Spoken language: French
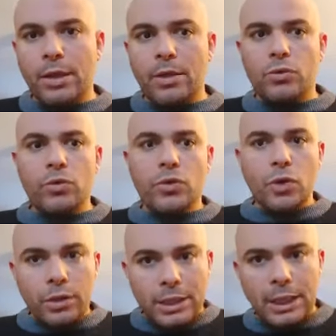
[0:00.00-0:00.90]
du
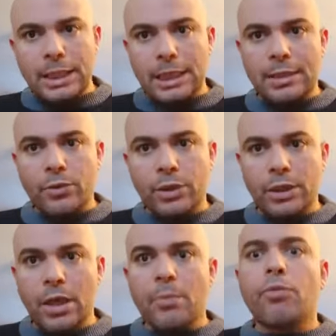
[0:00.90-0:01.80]
sortir de la théorie
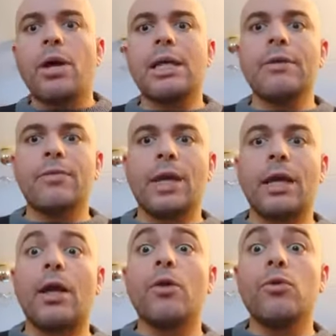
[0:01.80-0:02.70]
pour aller vers
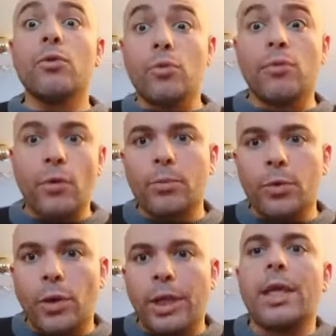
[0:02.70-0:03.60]
une forme de
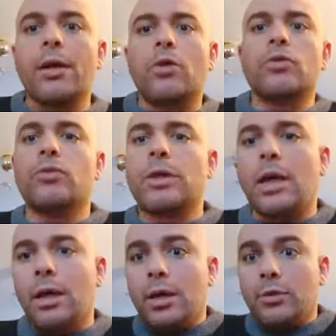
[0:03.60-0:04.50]
réel, en tout cas
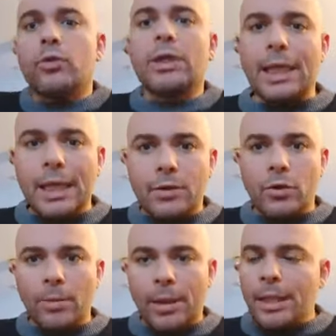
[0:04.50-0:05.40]
notre réel commun.